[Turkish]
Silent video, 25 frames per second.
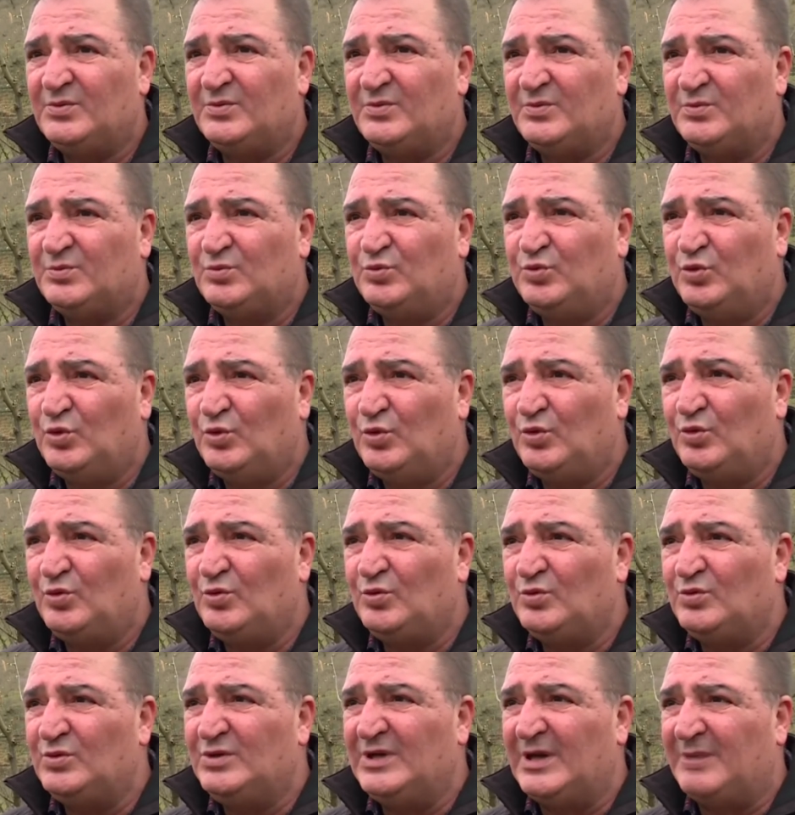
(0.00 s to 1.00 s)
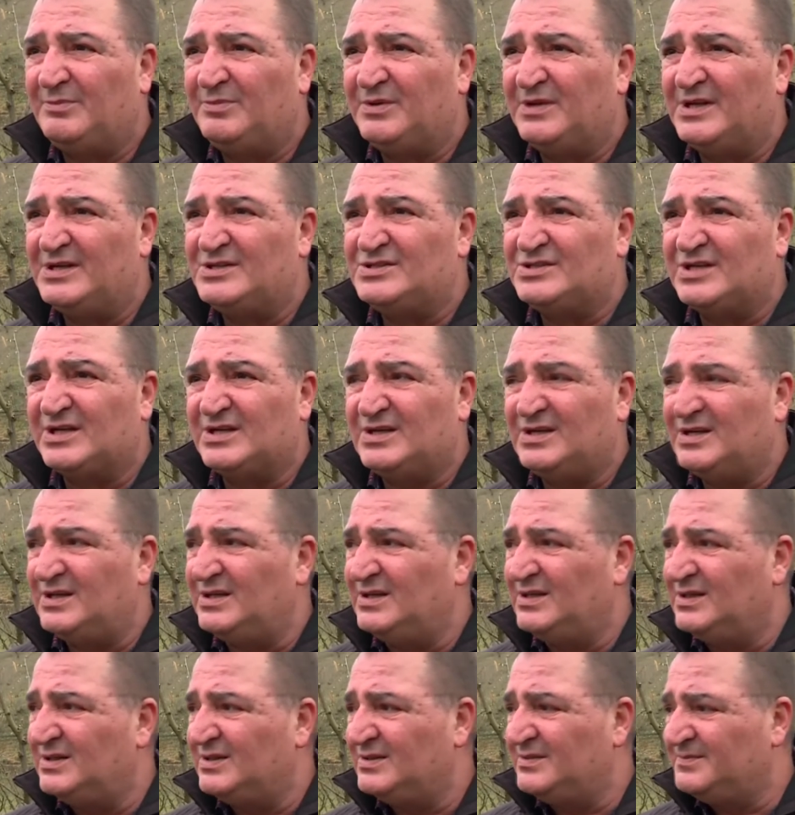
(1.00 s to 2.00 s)
bu yapılacak e,
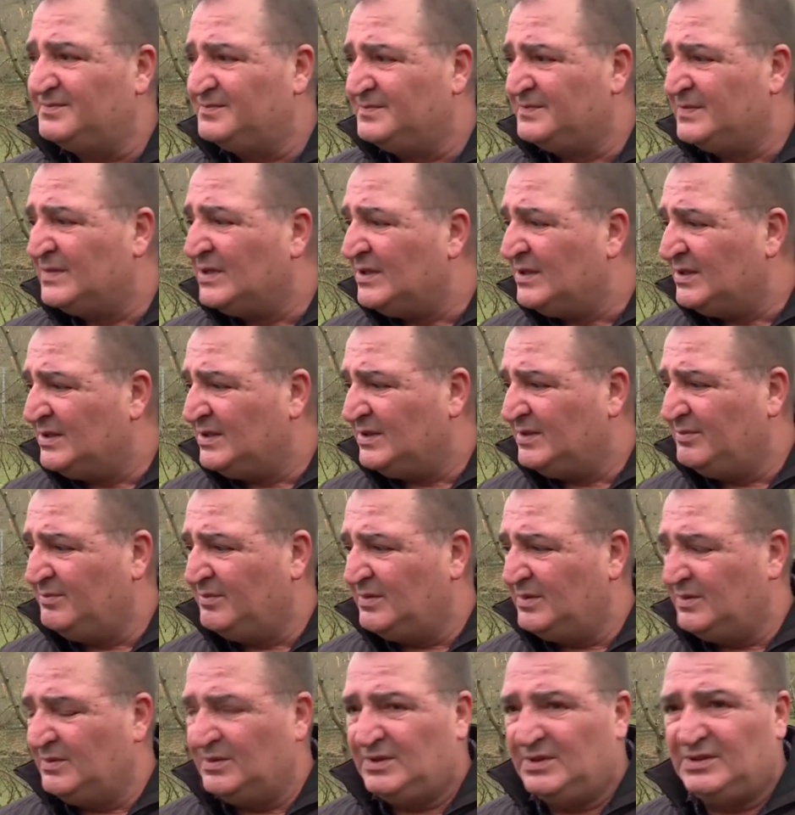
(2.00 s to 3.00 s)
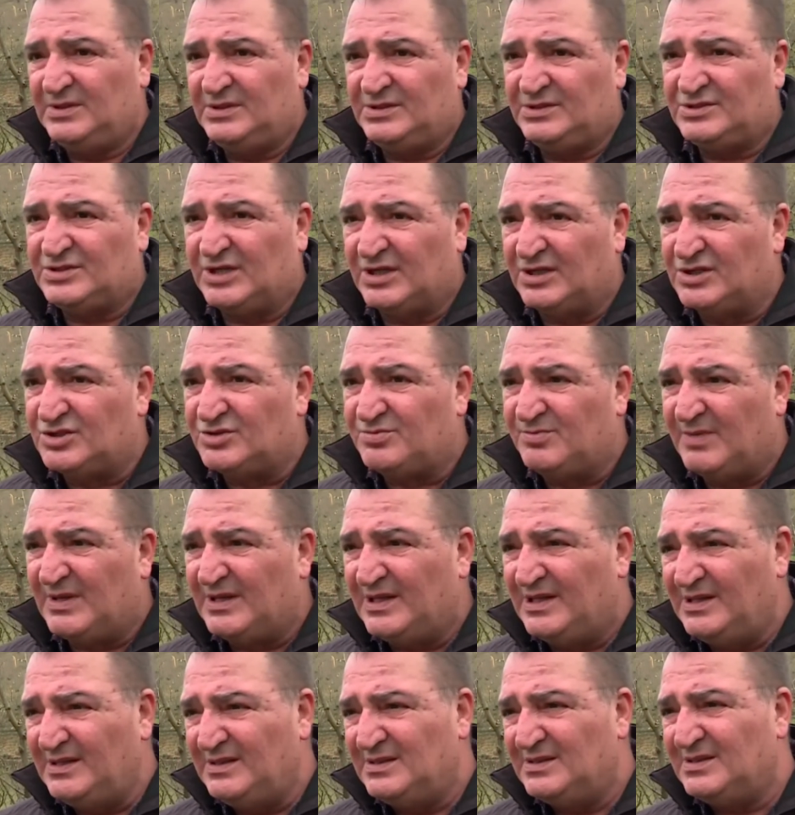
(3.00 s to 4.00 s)

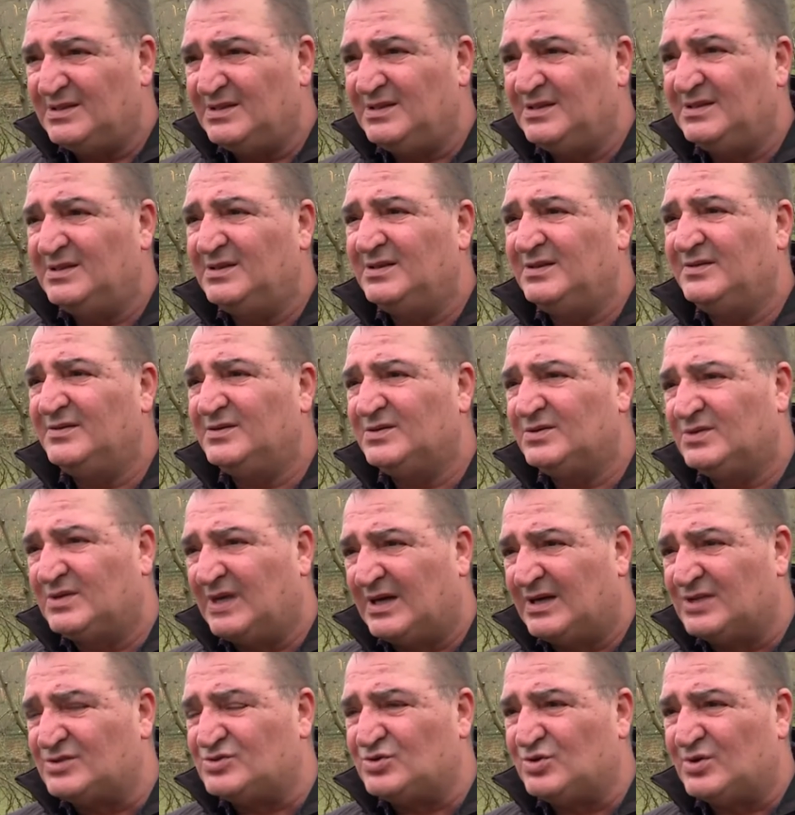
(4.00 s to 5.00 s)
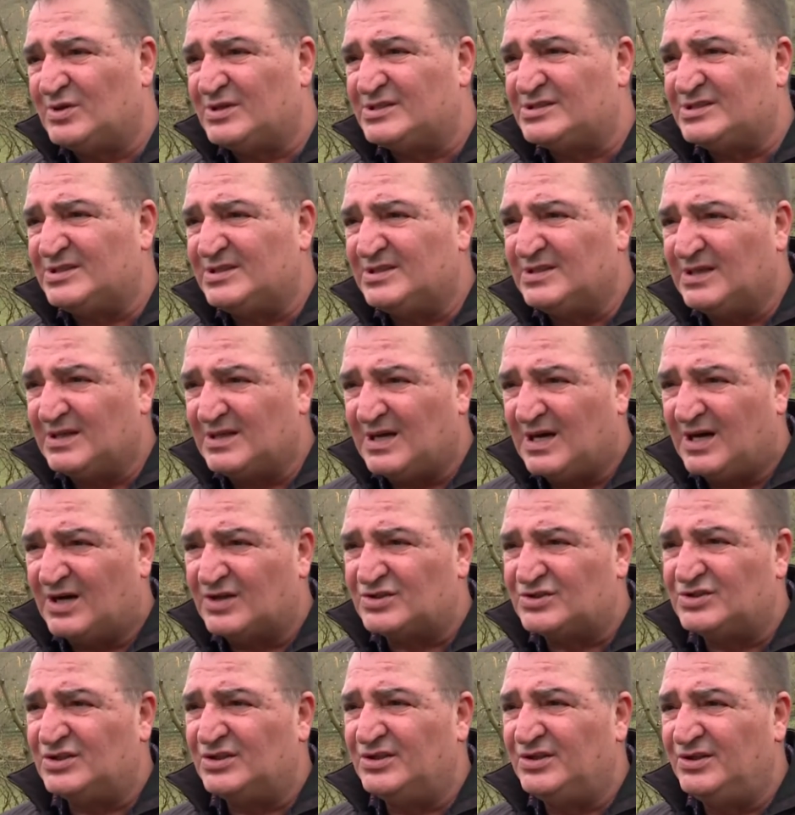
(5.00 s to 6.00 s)
çalışmalar e, daha sonrasında
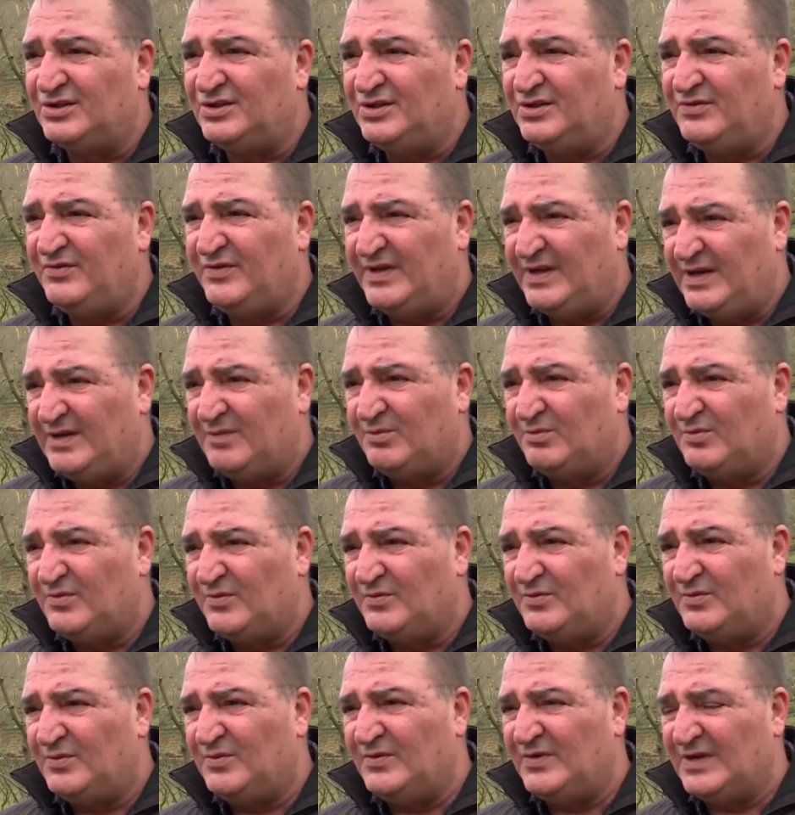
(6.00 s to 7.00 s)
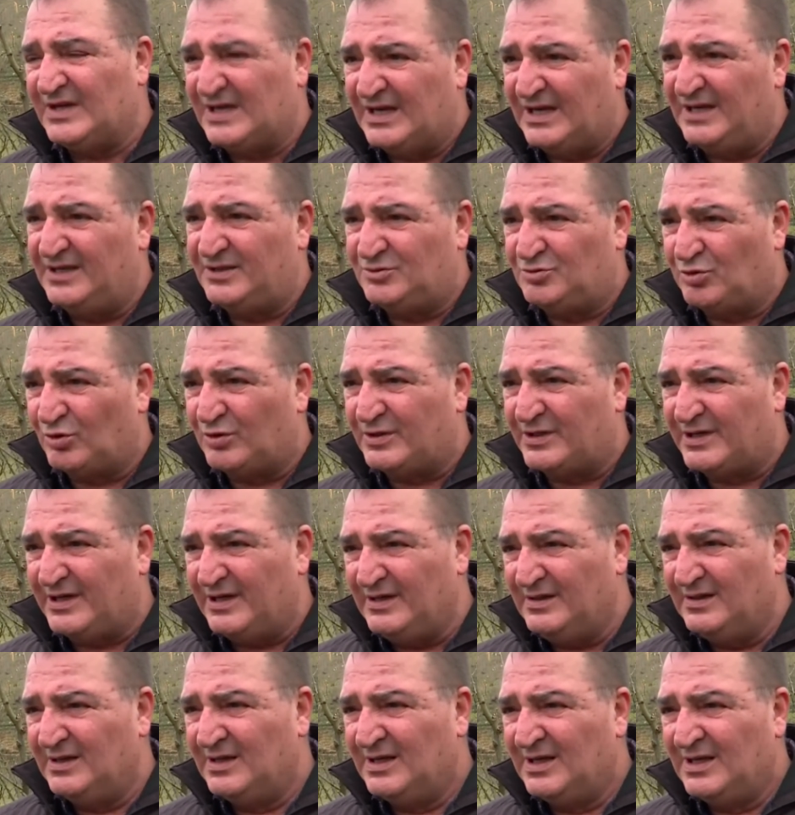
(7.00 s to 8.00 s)
karşılığını verim ve kalite
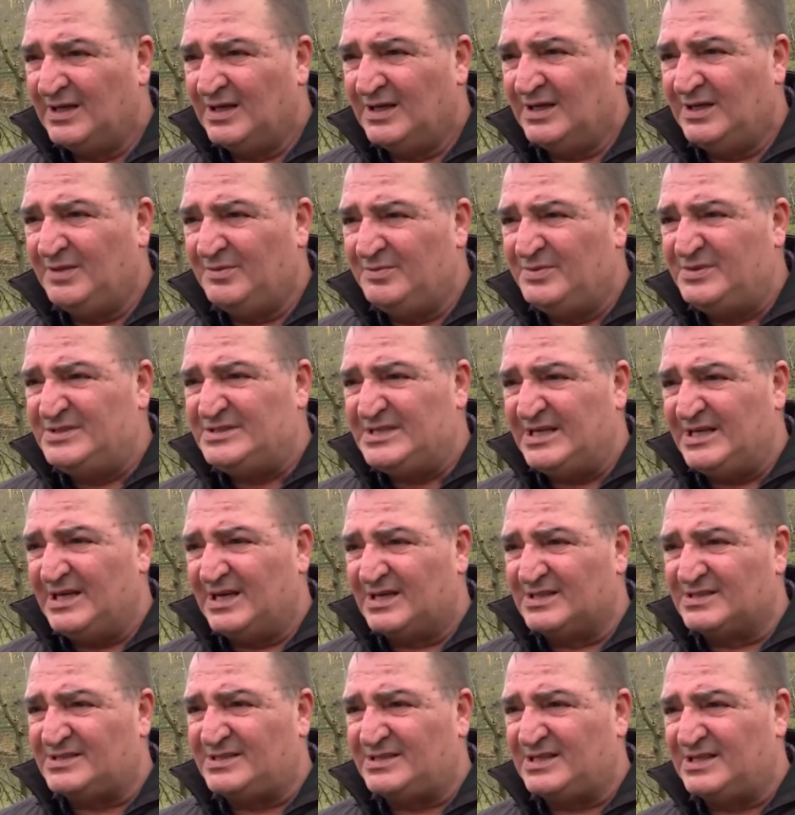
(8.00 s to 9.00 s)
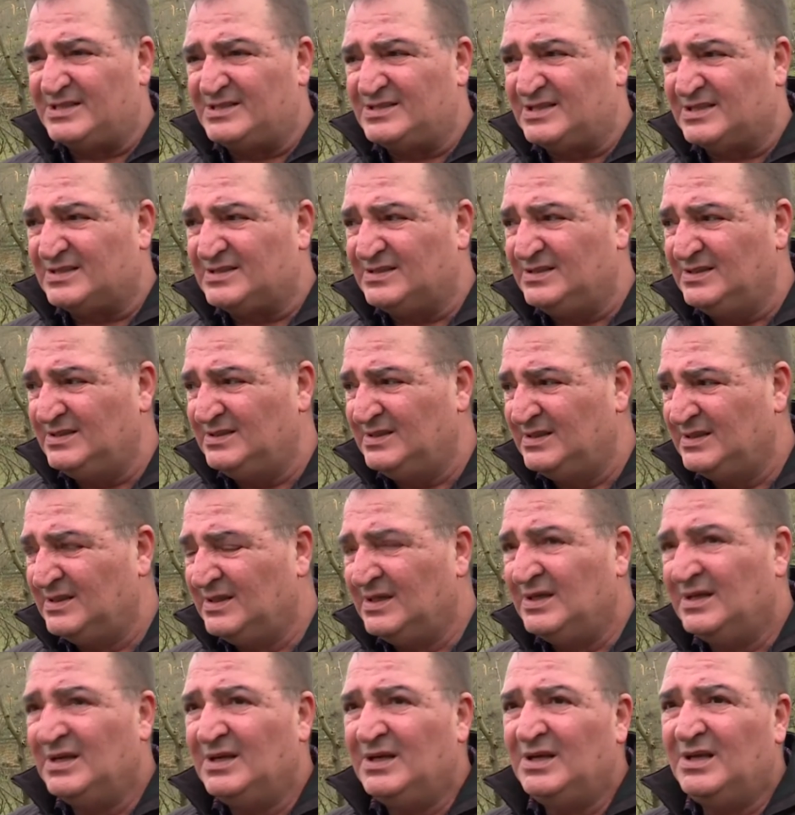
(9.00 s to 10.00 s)
olarak e, bize yansıtacaktır.
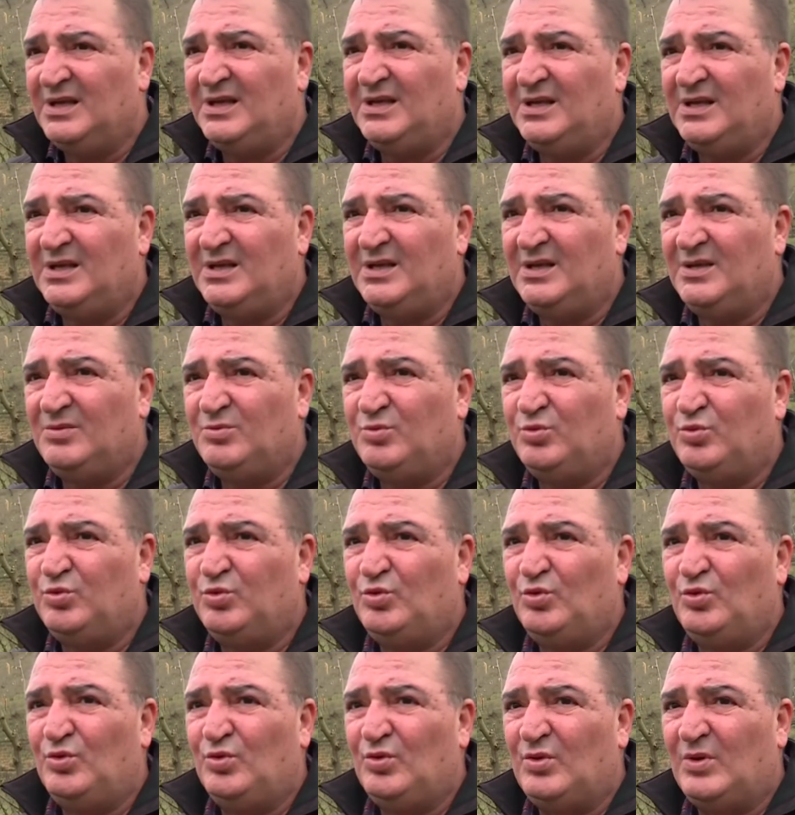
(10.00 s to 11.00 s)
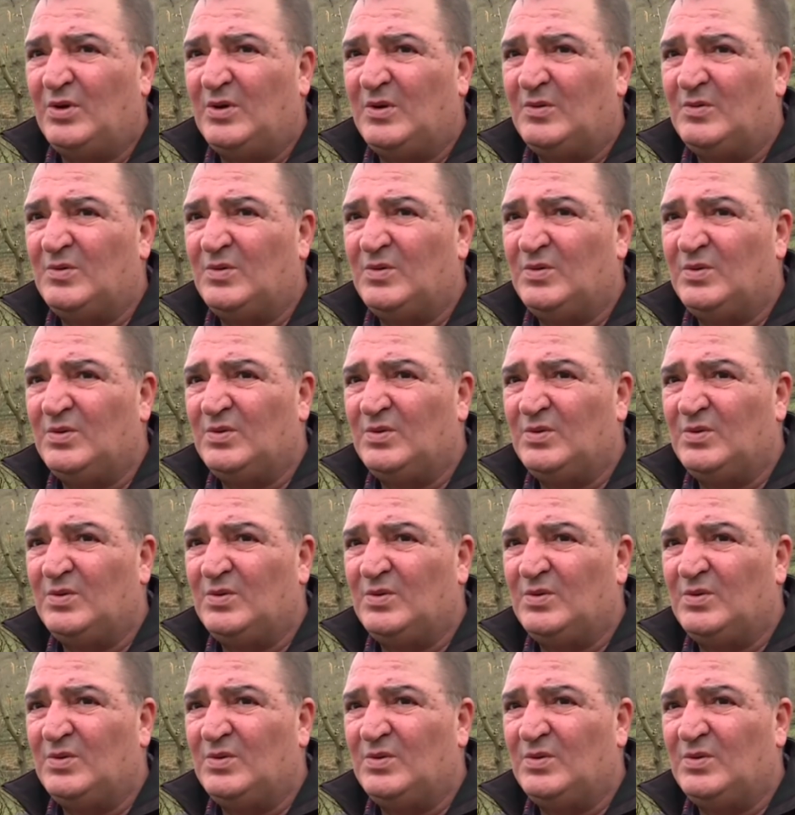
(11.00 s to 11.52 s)
E, bu e,